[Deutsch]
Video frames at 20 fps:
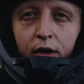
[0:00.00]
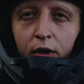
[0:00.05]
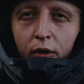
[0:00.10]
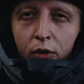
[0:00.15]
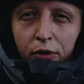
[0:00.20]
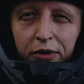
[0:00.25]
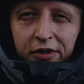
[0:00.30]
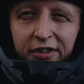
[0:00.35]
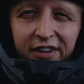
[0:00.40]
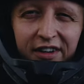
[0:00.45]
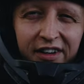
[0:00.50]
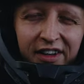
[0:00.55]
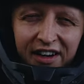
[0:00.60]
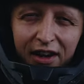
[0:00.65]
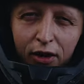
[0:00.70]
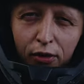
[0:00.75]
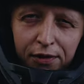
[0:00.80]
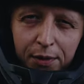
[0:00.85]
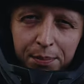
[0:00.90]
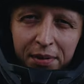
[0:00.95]
Und
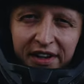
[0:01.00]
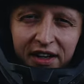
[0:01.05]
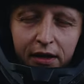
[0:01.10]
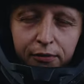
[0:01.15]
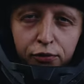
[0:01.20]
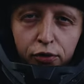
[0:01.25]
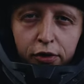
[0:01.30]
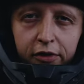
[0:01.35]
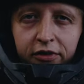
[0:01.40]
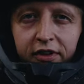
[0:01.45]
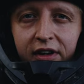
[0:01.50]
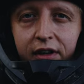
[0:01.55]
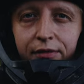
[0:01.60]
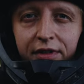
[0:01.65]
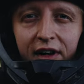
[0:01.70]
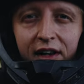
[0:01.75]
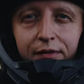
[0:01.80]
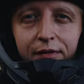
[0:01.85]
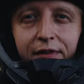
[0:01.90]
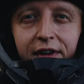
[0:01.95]
genau wie bei den Wurzeln
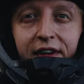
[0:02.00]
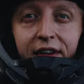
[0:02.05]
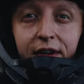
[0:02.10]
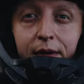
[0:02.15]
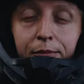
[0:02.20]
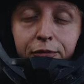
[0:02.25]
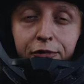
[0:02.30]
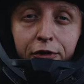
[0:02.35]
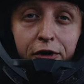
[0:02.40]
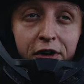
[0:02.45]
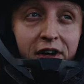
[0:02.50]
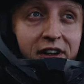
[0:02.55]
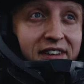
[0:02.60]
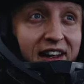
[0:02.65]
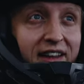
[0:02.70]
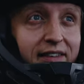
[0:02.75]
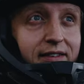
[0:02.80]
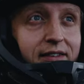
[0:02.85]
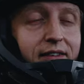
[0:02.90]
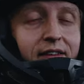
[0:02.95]
werden wir
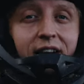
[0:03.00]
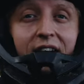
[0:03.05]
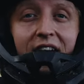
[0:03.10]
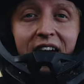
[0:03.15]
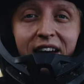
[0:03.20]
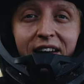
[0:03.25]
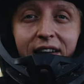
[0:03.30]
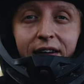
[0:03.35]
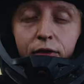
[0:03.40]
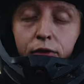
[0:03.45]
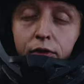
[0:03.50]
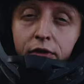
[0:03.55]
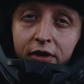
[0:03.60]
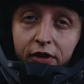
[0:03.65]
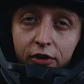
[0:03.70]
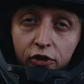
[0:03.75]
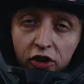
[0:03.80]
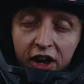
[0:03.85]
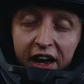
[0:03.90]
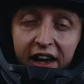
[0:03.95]
infolgedessen alle unsere
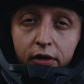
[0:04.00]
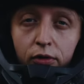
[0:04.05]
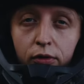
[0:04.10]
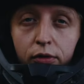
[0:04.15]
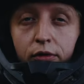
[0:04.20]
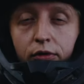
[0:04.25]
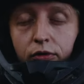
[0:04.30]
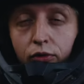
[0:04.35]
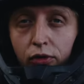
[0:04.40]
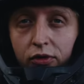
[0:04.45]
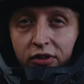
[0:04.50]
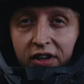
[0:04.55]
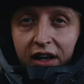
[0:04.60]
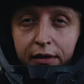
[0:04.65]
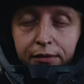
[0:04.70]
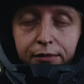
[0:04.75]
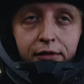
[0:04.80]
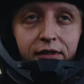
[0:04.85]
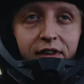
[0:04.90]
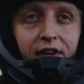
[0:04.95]
Entscheidungen so
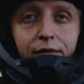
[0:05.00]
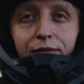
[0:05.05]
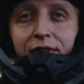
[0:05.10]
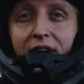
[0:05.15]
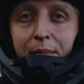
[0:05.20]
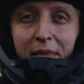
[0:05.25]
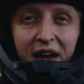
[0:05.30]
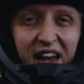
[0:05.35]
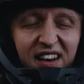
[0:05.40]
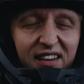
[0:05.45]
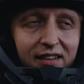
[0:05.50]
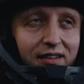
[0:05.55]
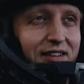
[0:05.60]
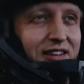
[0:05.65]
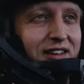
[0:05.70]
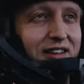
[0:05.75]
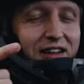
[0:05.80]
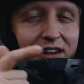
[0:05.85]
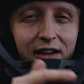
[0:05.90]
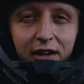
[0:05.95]
treffen, dass wir am Ende
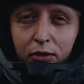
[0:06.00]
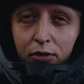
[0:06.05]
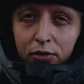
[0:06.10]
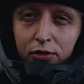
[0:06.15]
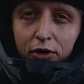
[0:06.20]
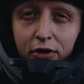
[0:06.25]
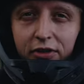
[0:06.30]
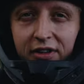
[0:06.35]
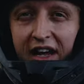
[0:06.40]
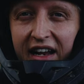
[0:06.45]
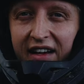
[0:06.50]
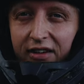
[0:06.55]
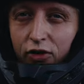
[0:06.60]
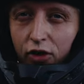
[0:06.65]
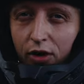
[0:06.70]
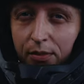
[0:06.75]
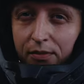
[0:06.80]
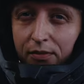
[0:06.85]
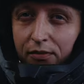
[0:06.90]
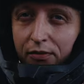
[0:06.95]
genau dort
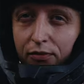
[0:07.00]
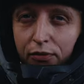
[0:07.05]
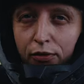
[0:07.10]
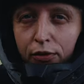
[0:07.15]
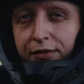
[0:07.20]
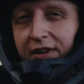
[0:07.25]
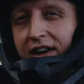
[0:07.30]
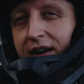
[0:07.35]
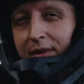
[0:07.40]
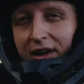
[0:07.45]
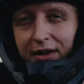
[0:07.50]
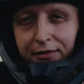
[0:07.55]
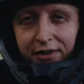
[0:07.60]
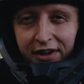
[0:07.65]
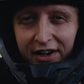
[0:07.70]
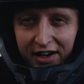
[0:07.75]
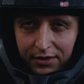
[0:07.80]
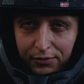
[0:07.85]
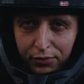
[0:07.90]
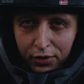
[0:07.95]
ankommen, wo wir am
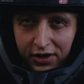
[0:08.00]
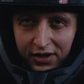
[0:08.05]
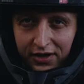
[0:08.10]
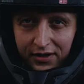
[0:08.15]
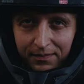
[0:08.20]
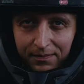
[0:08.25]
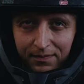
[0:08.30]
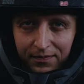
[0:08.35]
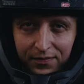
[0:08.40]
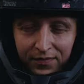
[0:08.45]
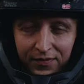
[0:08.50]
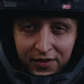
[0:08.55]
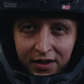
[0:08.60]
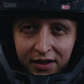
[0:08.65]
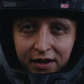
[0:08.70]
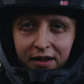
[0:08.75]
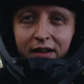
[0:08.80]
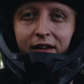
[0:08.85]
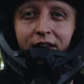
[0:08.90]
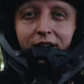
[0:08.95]
Anfang hin wollten.
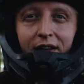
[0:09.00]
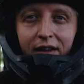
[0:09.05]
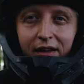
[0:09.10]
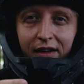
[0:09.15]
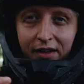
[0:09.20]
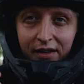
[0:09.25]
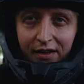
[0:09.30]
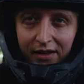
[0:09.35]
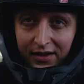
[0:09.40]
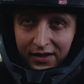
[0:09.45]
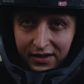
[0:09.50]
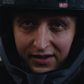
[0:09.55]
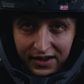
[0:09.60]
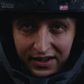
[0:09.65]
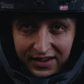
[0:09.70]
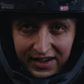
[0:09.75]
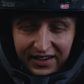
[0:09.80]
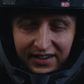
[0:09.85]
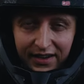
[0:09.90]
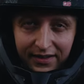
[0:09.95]
Ihr
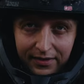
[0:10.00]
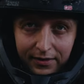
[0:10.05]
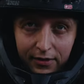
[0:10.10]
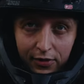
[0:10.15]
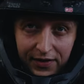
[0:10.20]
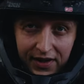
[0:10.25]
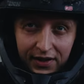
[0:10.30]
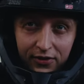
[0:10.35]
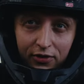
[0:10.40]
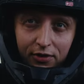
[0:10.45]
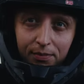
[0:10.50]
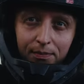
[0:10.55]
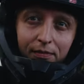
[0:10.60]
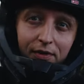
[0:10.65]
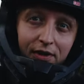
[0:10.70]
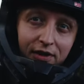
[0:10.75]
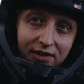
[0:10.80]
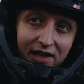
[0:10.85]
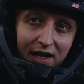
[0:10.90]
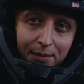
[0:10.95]
denkt, das ist Quatsch?
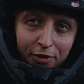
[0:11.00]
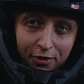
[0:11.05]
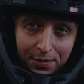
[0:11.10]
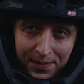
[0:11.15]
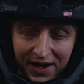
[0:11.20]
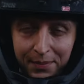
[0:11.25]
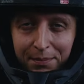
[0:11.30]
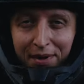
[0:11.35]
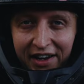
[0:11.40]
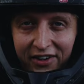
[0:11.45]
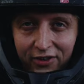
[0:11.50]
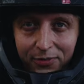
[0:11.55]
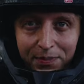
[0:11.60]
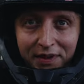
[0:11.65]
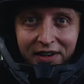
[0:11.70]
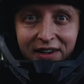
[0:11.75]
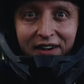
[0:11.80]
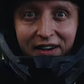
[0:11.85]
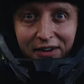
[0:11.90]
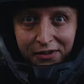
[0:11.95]
Ich gebe euch mal ein
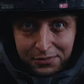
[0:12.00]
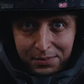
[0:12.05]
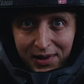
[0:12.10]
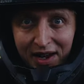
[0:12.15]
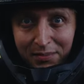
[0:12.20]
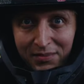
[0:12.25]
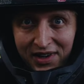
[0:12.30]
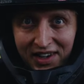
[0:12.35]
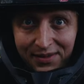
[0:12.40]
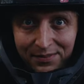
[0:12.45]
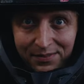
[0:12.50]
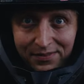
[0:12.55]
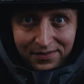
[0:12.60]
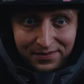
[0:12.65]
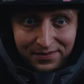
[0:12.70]
Beispiel aus meinem Leben.